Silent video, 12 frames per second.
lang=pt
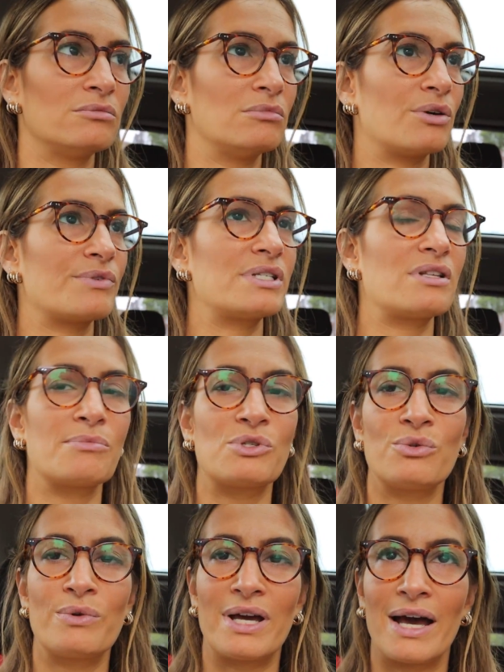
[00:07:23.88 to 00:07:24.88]
Bom,
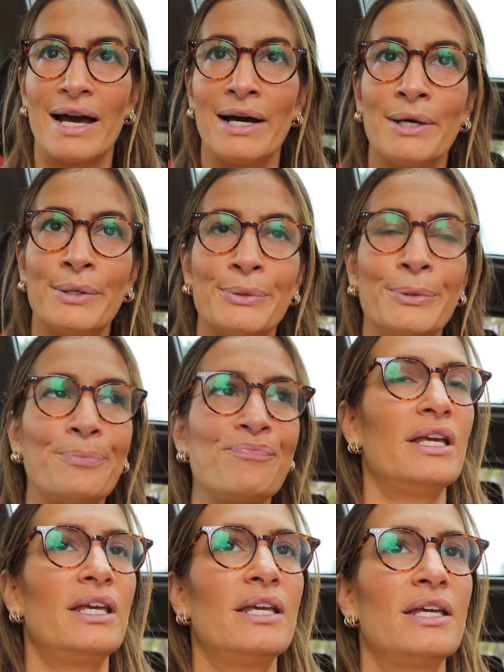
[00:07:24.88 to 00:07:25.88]
estamos no carro
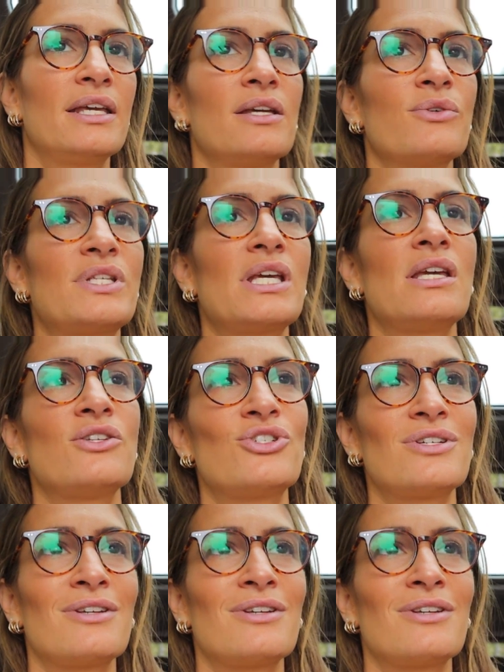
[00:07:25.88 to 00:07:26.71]
e o seguinte,